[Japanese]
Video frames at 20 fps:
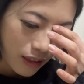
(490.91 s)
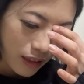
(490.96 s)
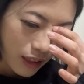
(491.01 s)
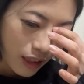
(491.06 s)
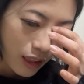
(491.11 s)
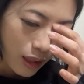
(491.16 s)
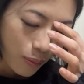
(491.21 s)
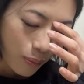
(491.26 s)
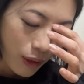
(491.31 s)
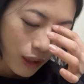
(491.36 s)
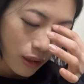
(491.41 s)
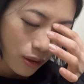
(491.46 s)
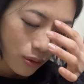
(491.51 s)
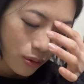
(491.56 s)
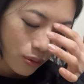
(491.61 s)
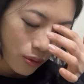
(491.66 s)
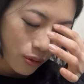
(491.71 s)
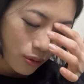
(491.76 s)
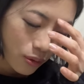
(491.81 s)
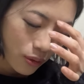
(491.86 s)
ただ
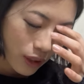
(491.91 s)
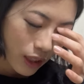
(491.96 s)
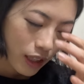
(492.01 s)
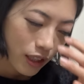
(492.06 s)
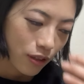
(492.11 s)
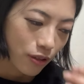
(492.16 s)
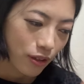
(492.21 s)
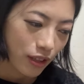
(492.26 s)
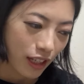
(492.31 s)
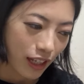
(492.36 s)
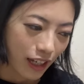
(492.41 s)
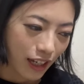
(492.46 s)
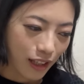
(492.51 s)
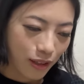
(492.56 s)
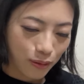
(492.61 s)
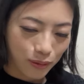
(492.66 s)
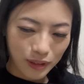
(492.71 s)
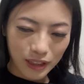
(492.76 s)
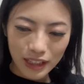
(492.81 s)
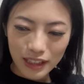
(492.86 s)
ベッド用なので
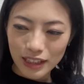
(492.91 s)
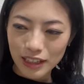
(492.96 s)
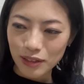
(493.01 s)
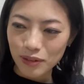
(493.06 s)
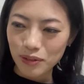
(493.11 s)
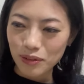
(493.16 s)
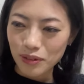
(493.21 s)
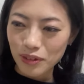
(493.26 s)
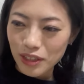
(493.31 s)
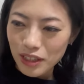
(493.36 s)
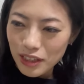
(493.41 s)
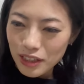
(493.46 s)
なんていうの、